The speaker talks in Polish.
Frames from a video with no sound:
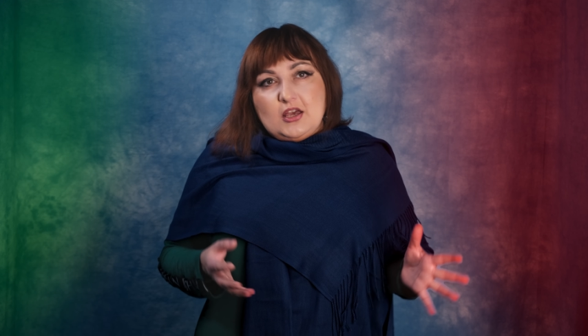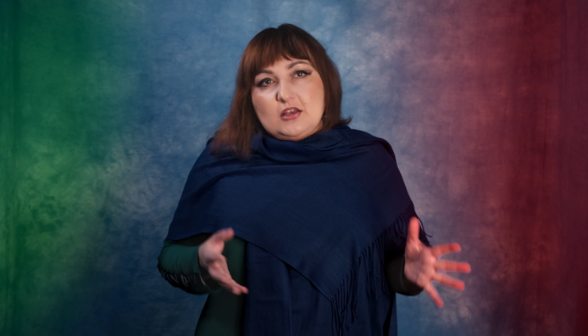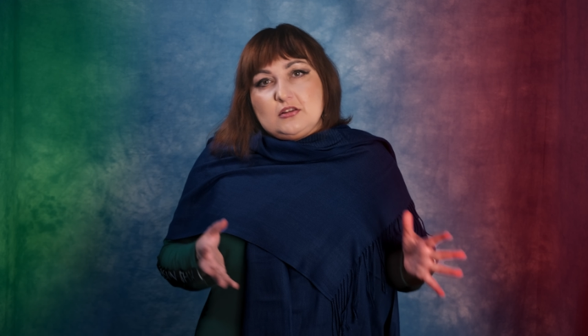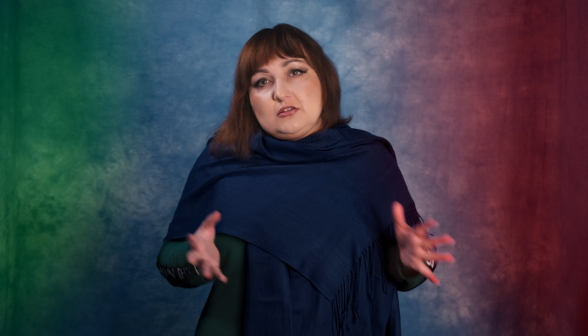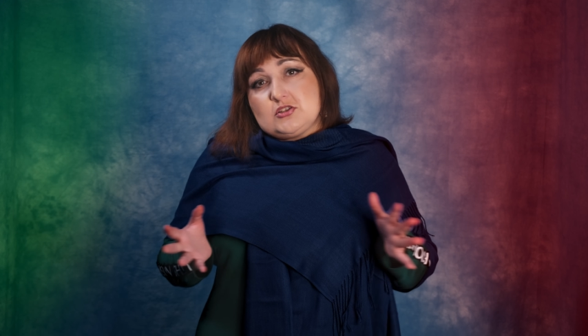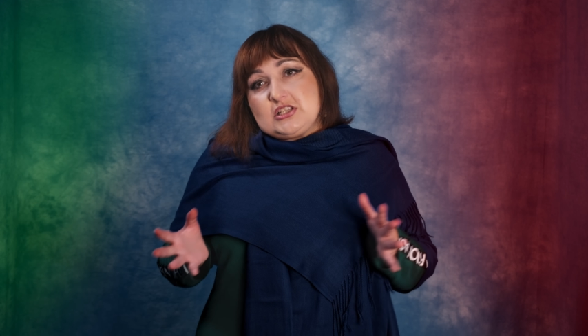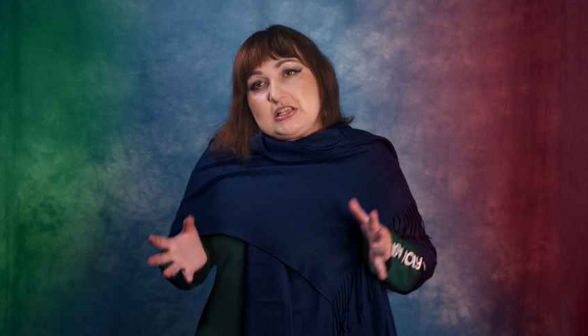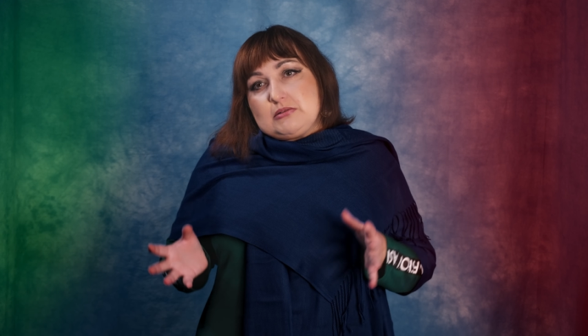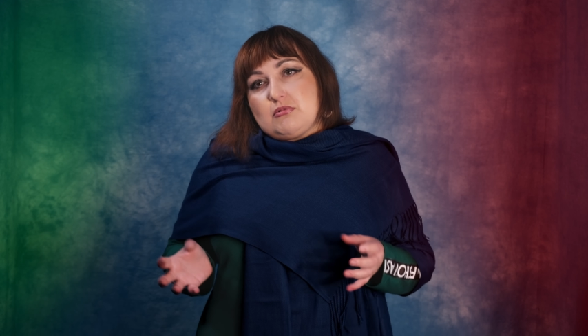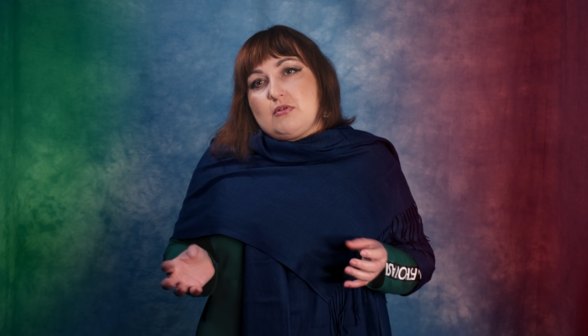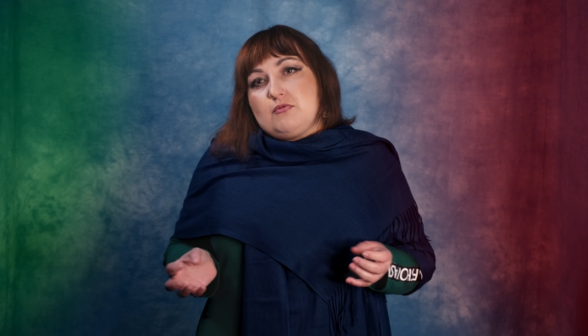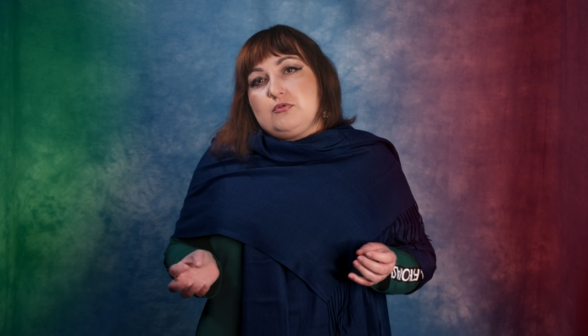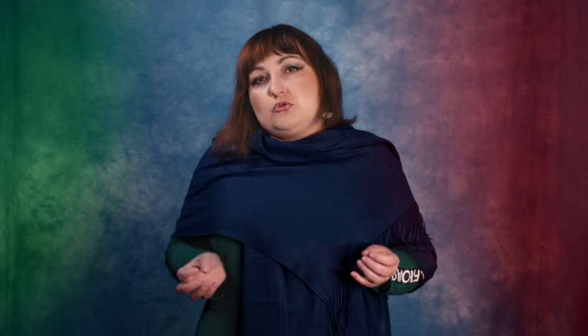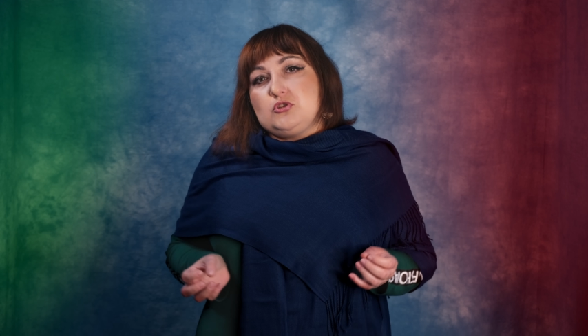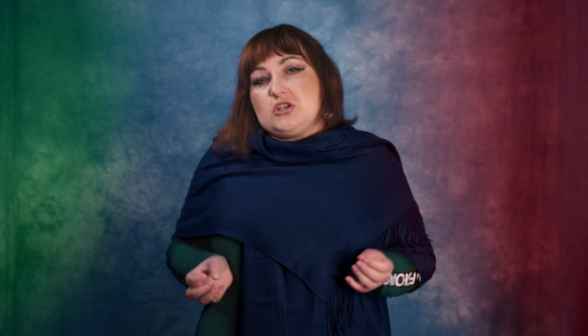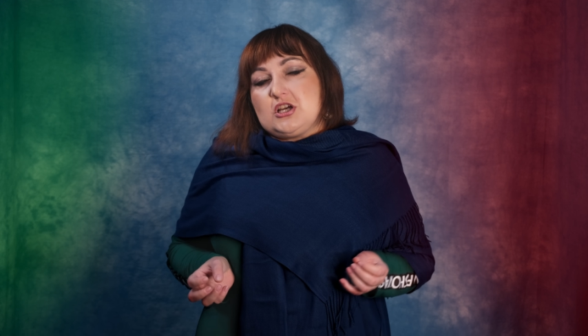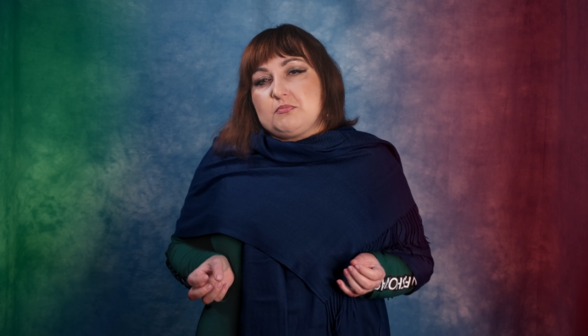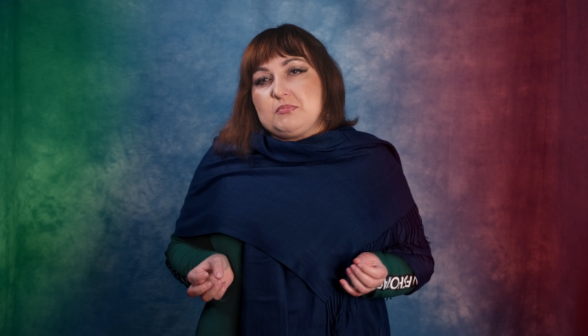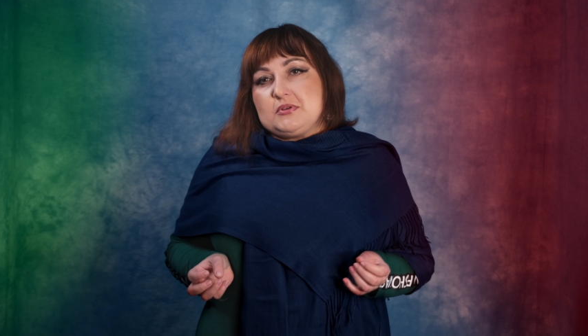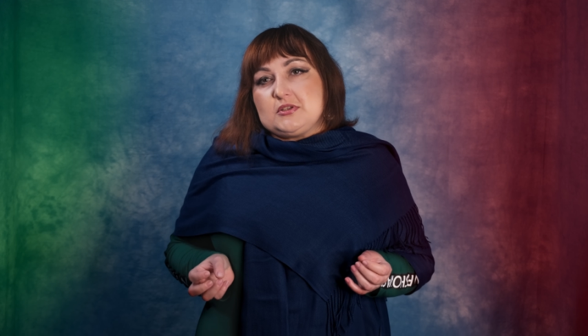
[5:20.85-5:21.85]
To samo w
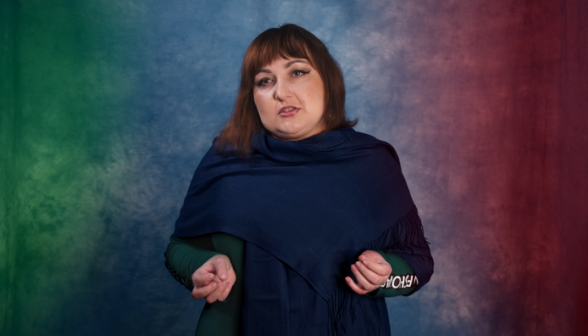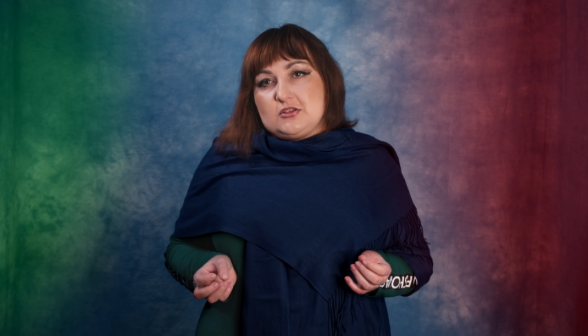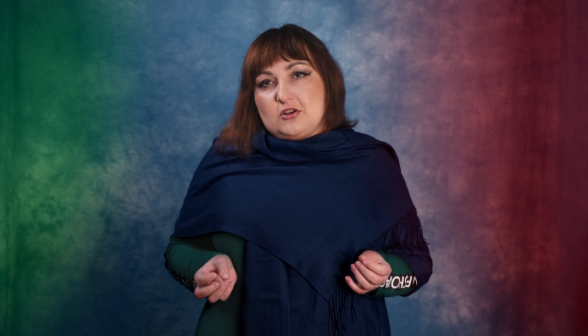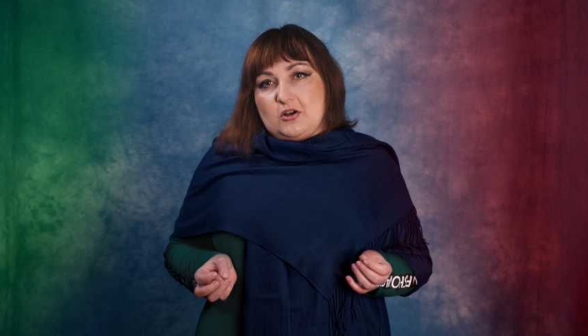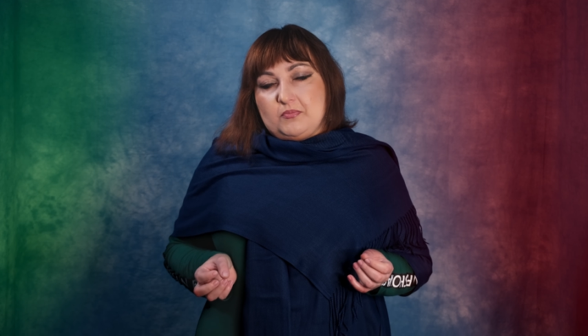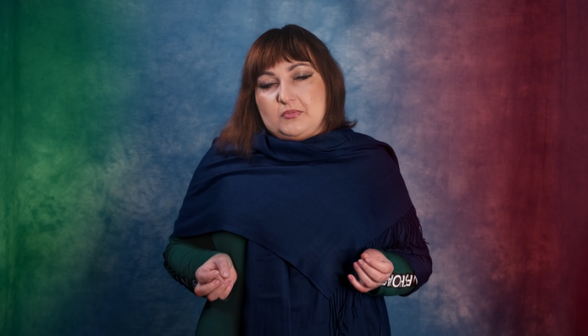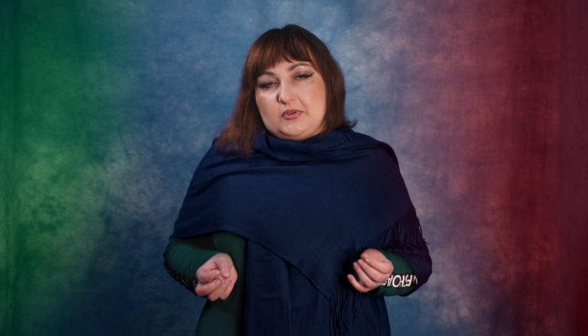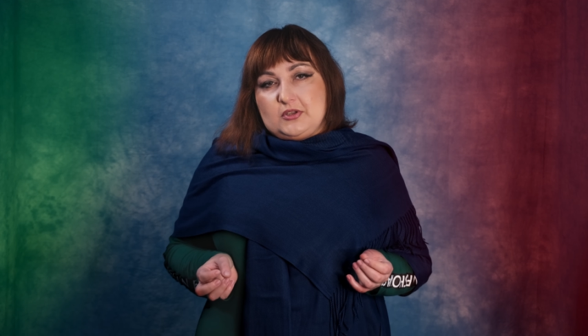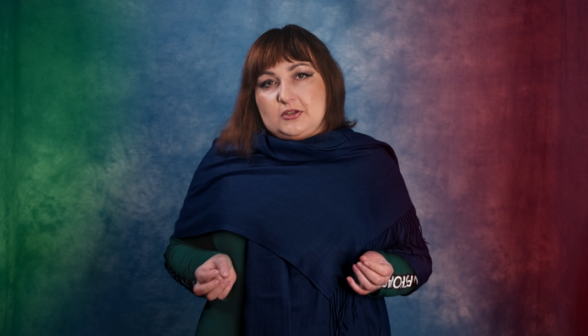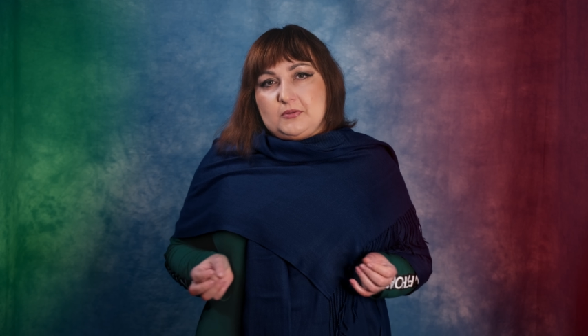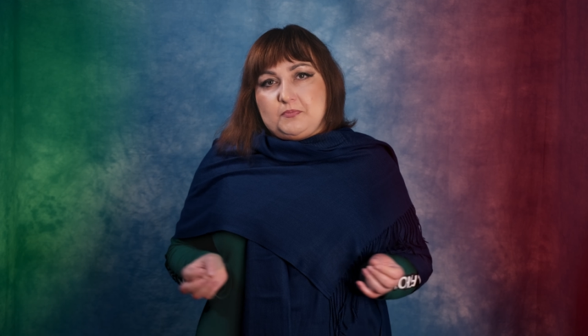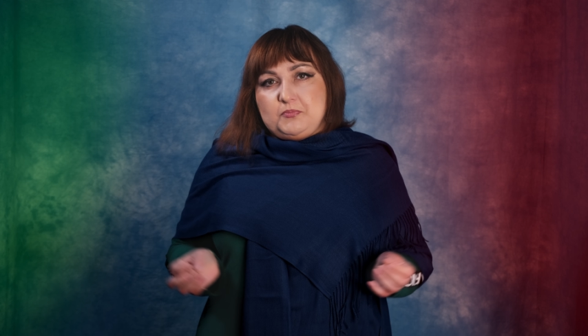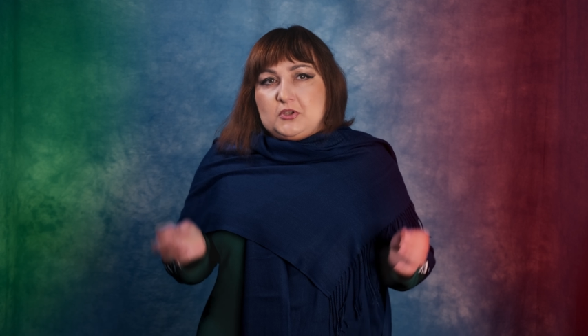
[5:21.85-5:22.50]
ludziach bezdomnych.